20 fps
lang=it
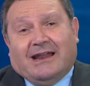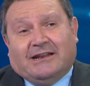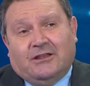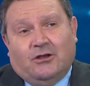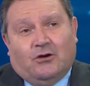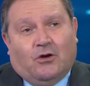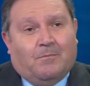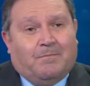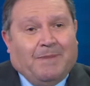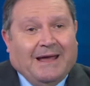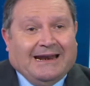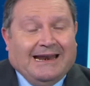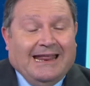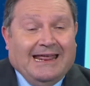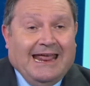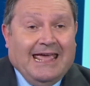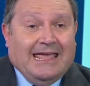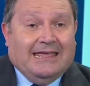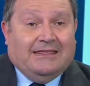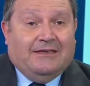io non
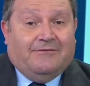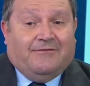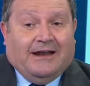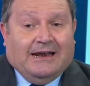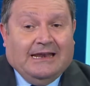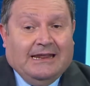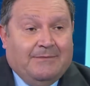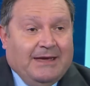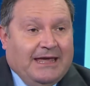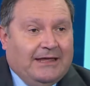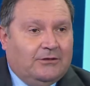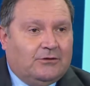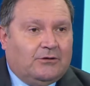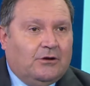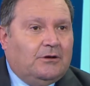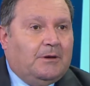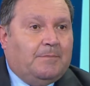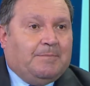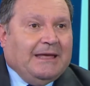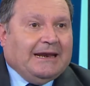parlerei di
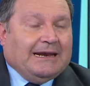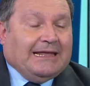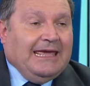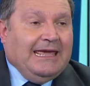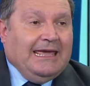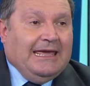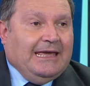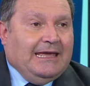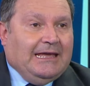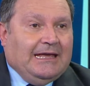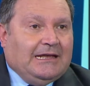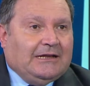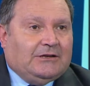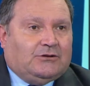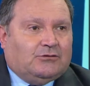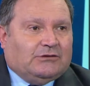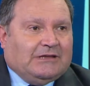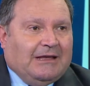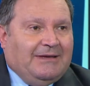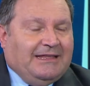fallimento perché
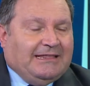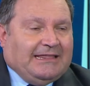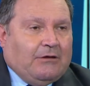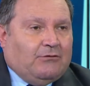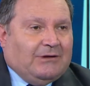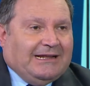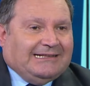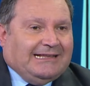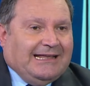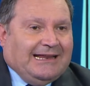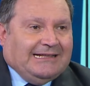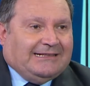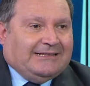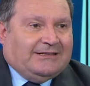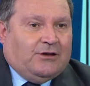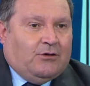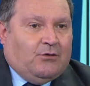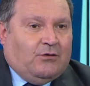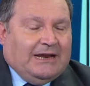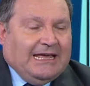giustamente è una
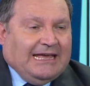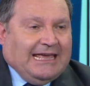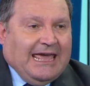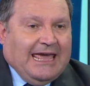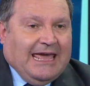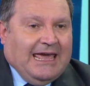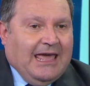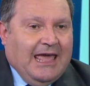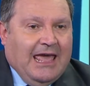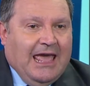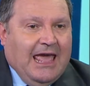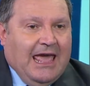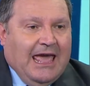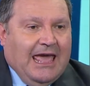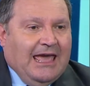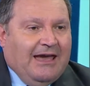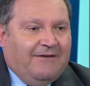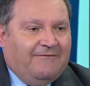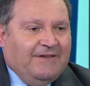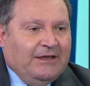selezione che è
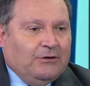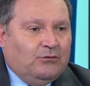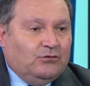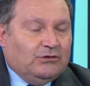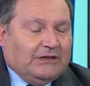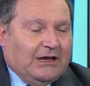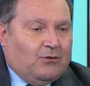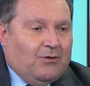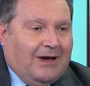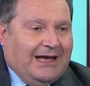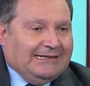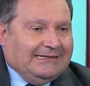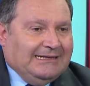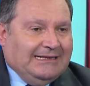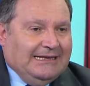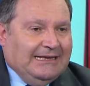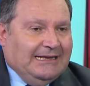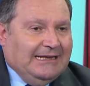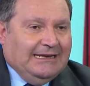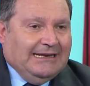avvenuta
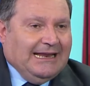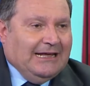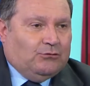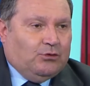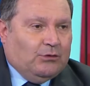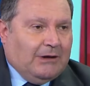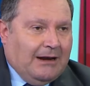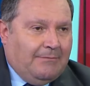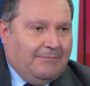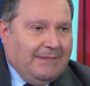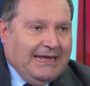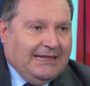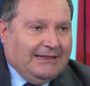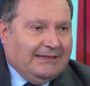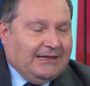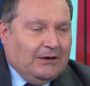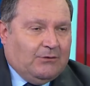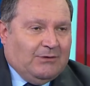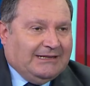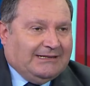quasi
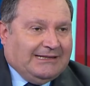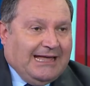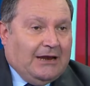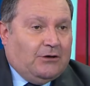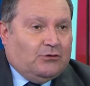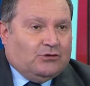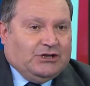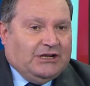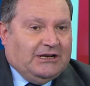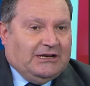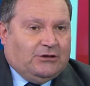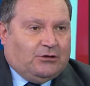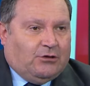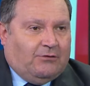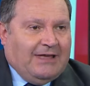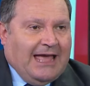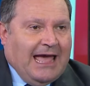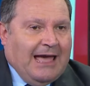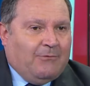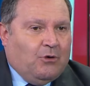naturalmente. Quest'anno ci
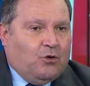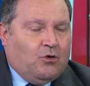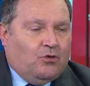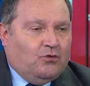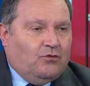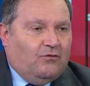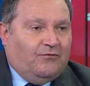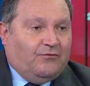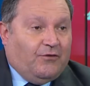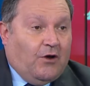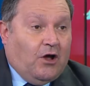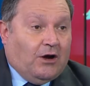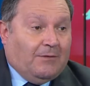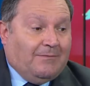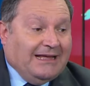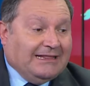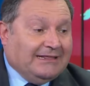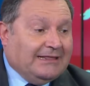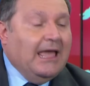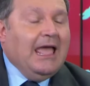ritroviamo con un
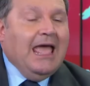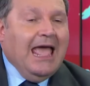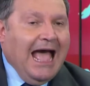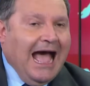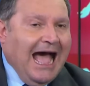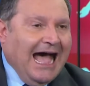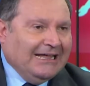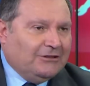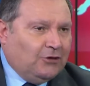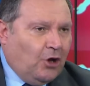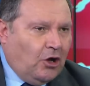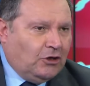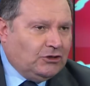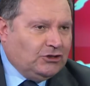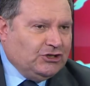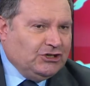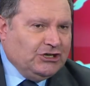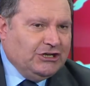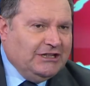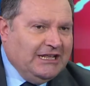format ad
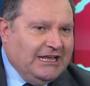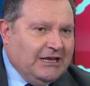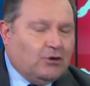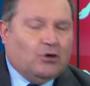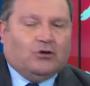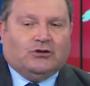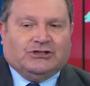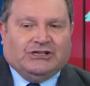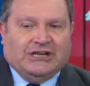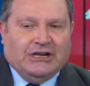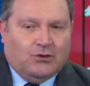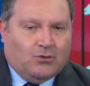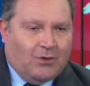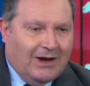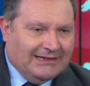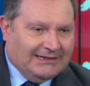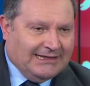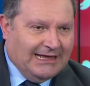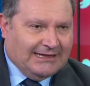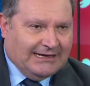oggi, dico,
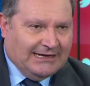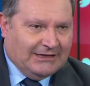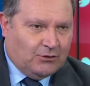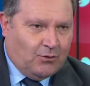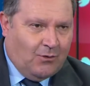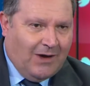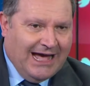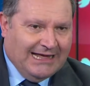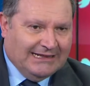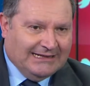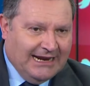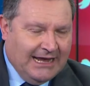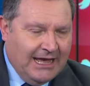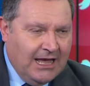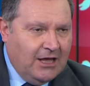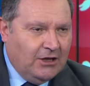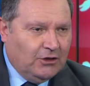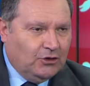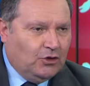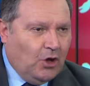53 squadre,
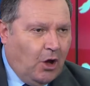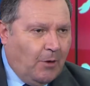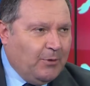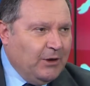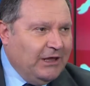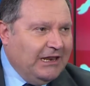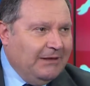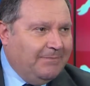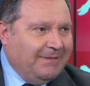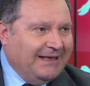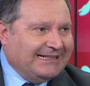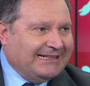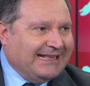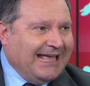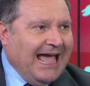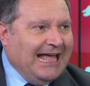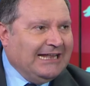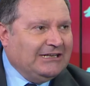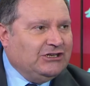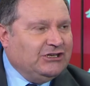dopo i
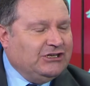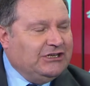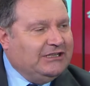ripescaggi